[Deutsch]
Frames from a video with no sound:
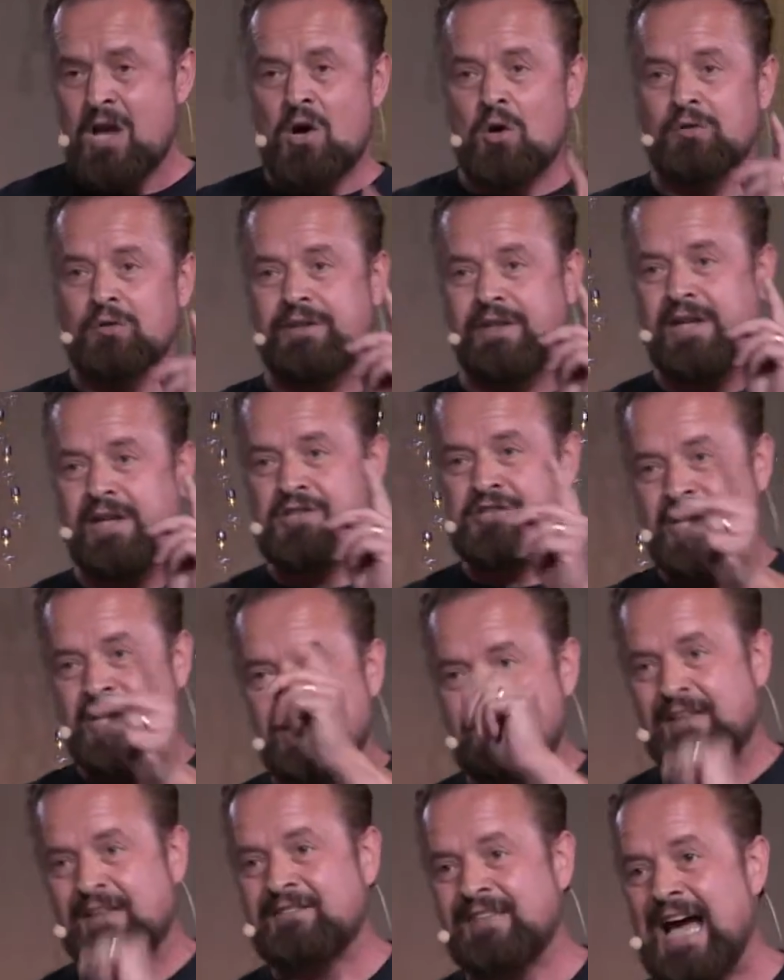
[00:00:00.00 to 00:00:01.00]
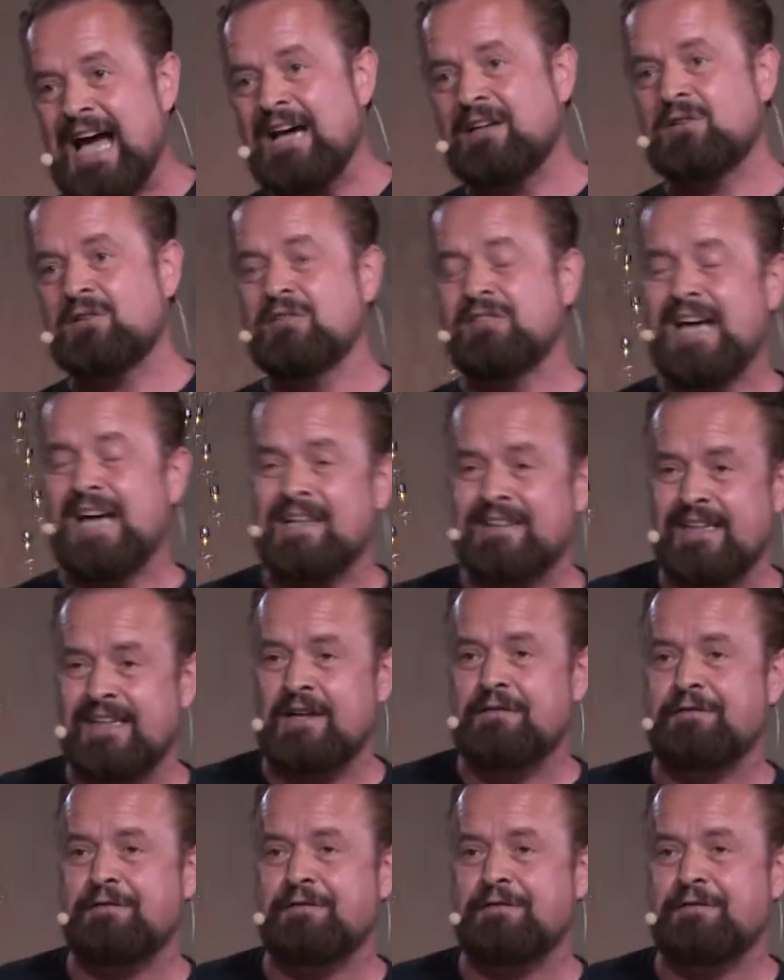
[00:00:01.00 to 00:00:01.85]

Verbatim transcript: Und die Geschichte sagt uns, er hatte eine